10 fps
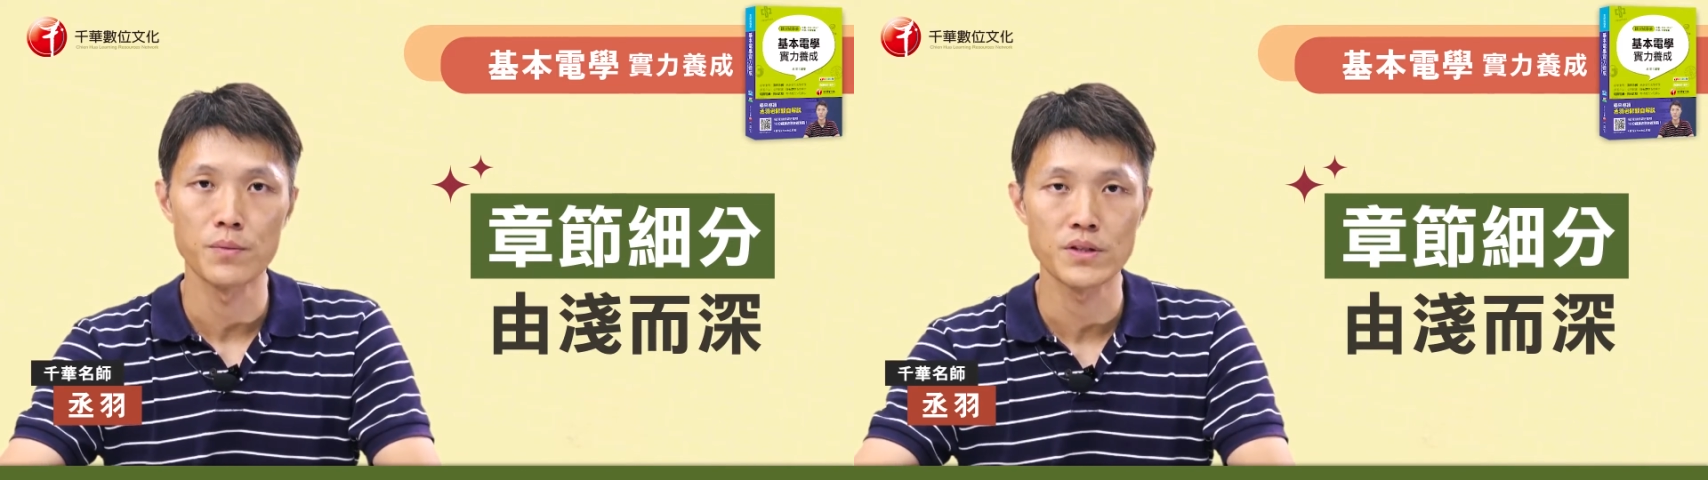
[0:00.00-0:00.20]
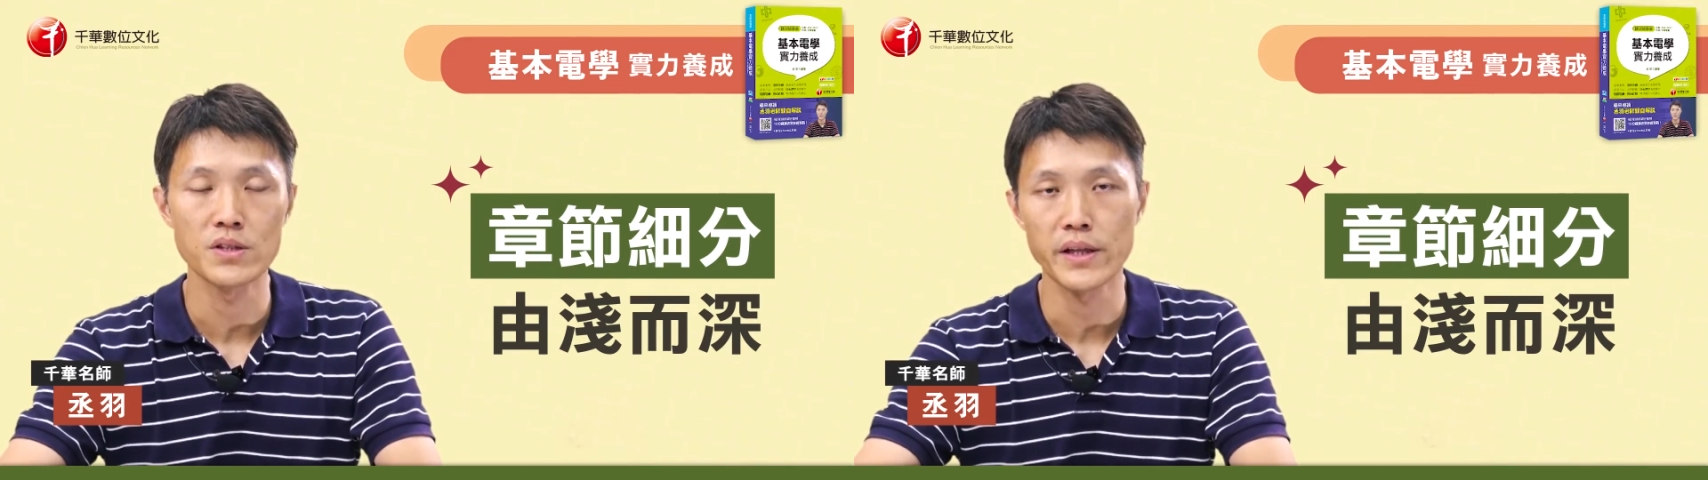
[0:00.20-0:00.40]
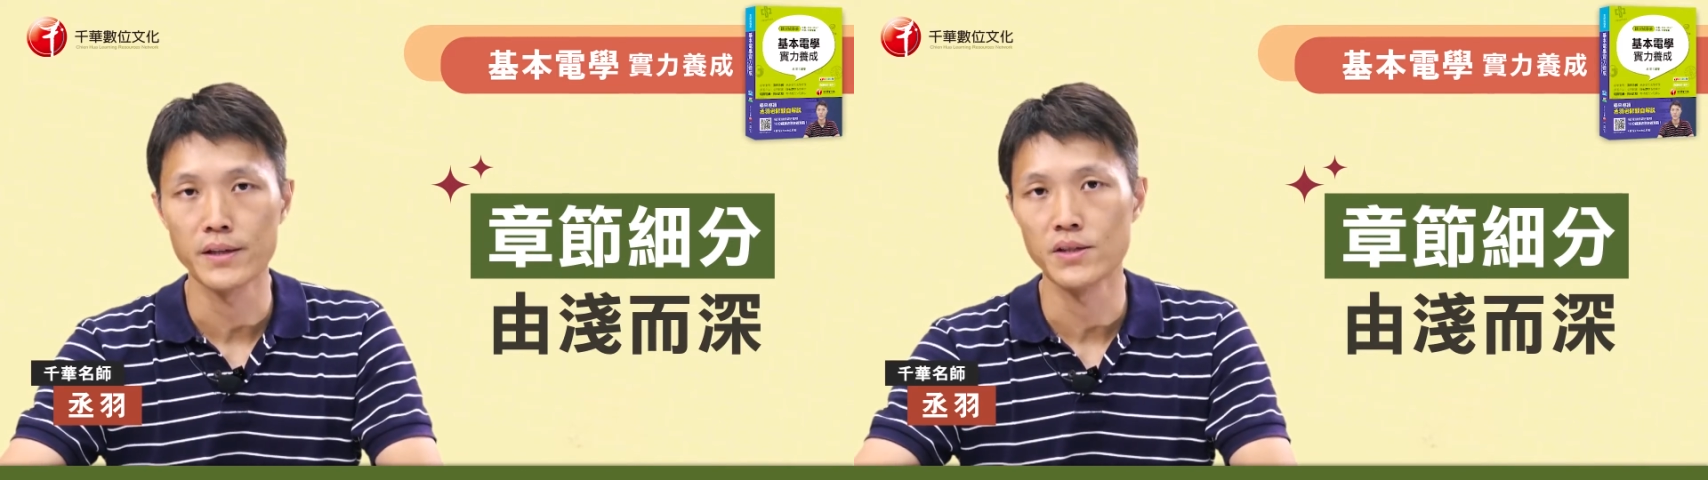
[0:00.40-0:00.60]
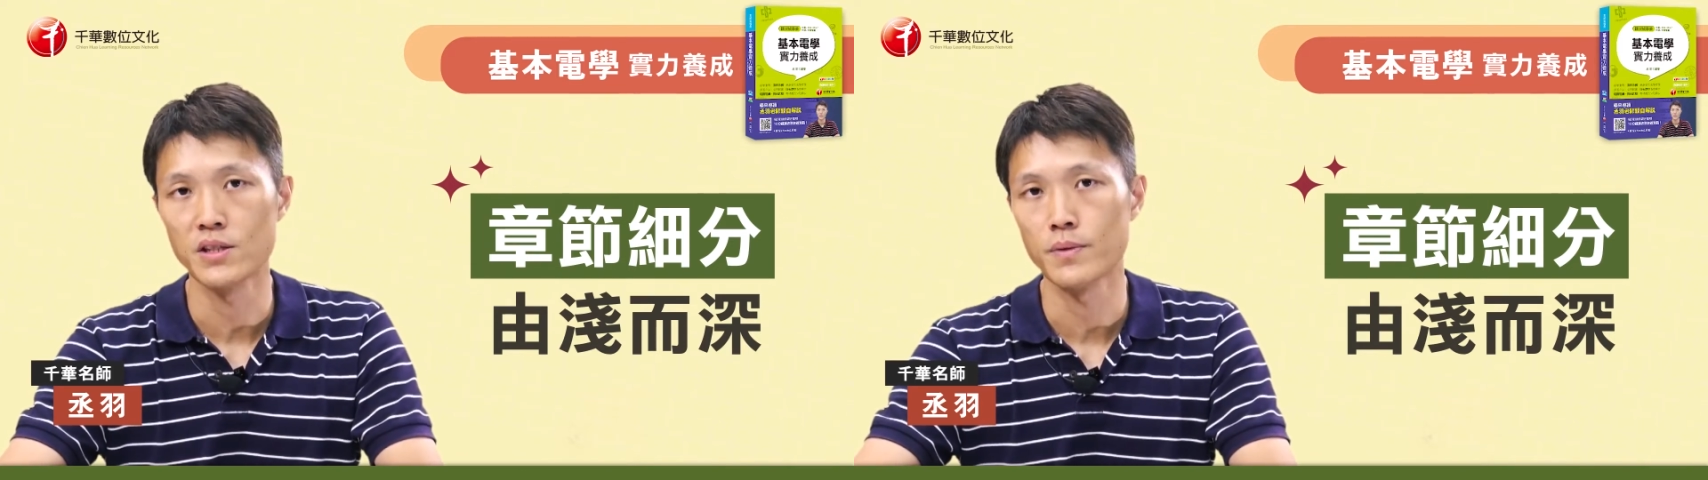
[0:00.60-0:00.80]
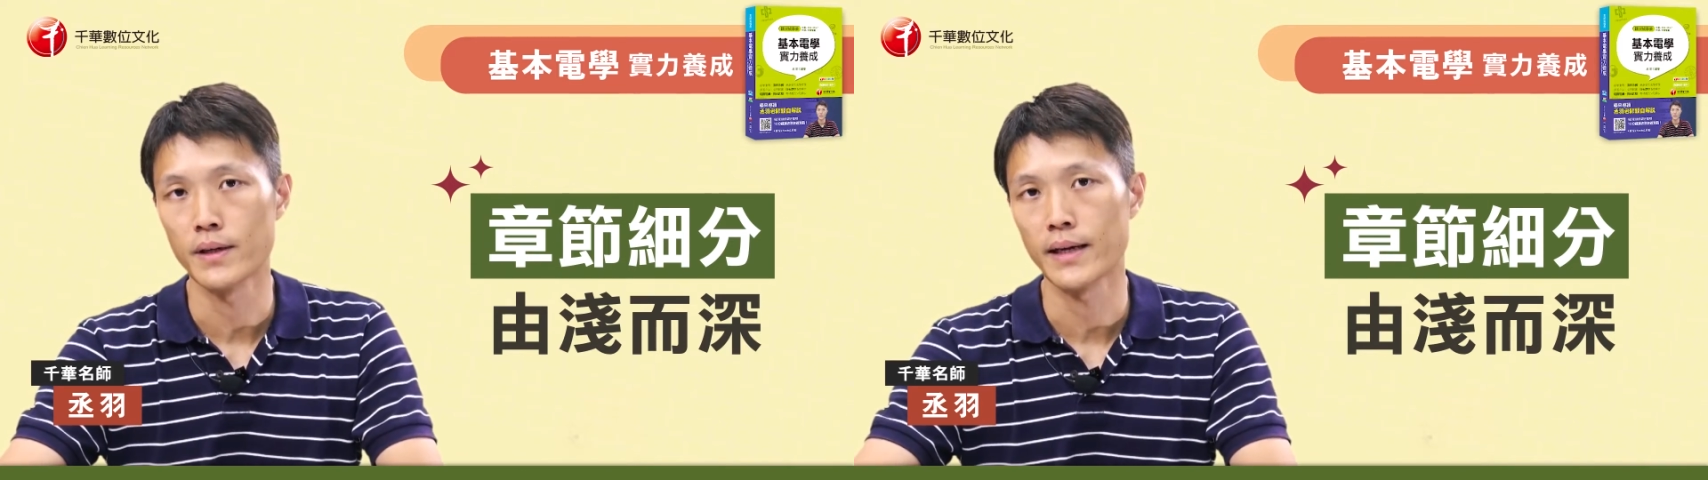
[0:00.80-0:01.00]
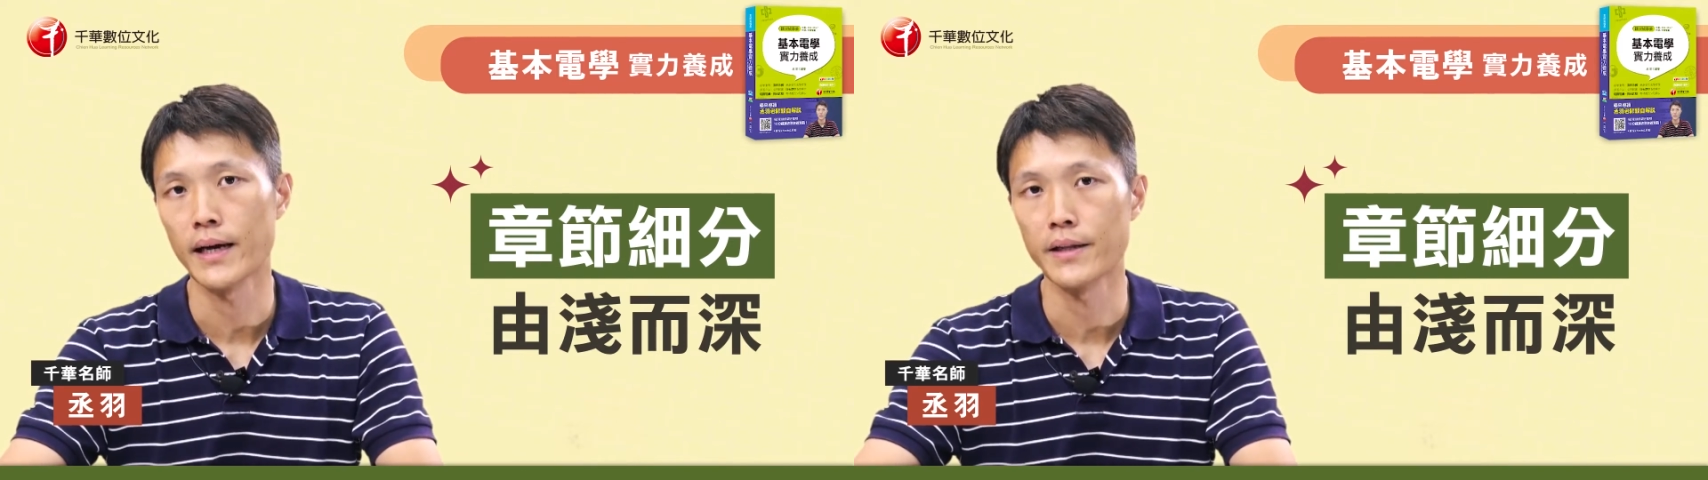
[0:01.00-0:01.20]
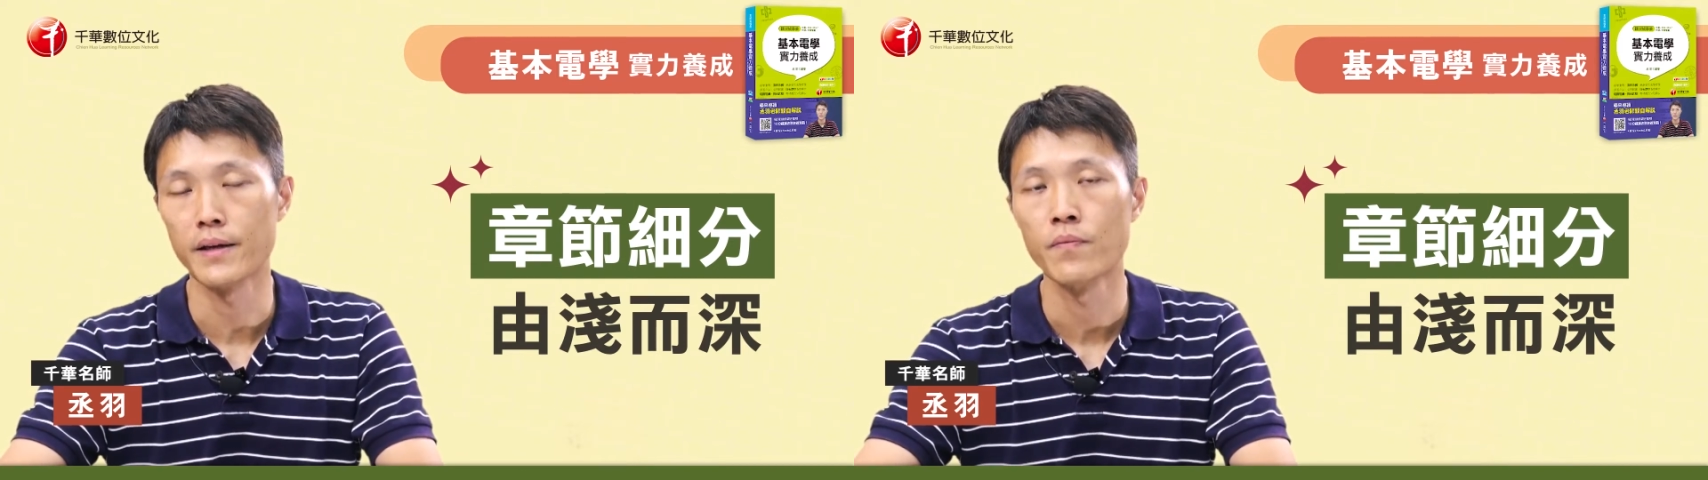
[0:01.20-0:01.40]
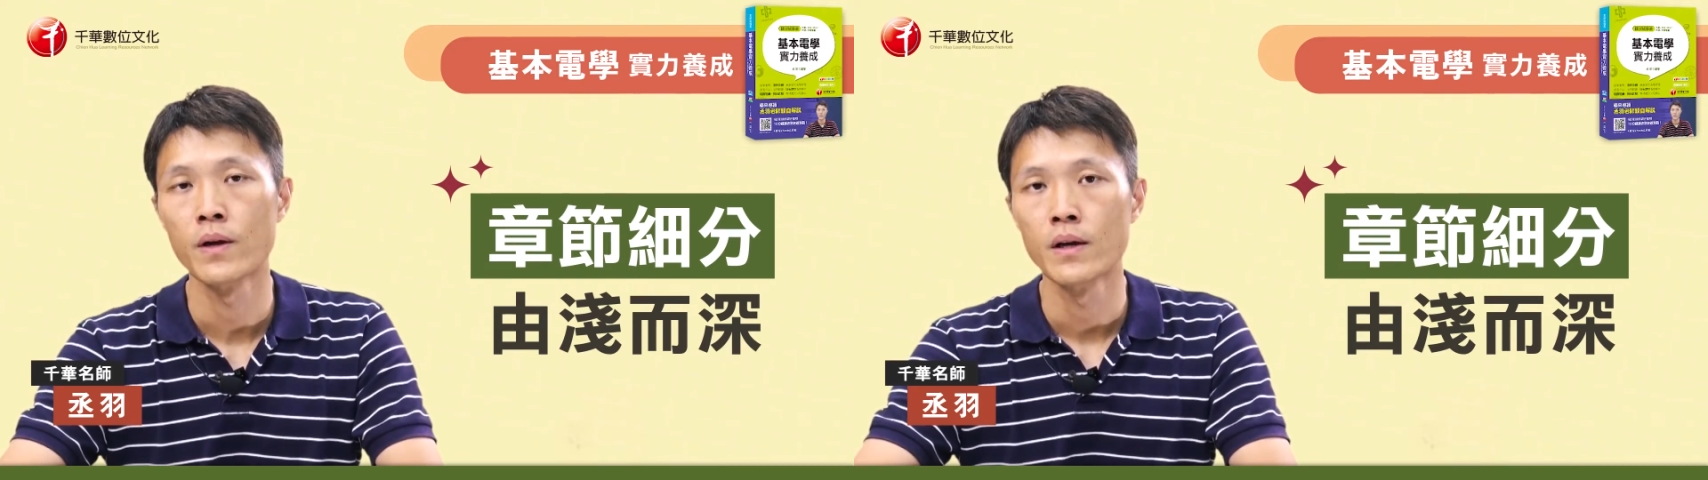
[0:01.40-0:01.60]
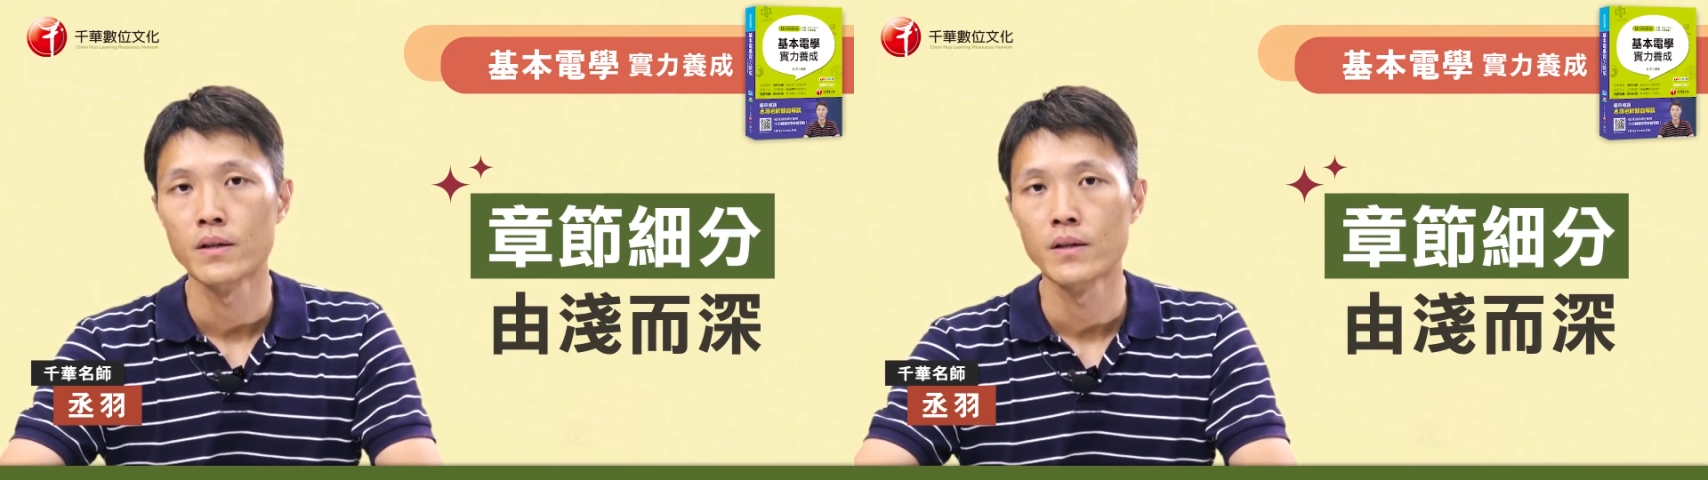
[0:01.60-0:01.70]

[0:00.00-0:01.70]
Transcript: 什么是电的基本概念？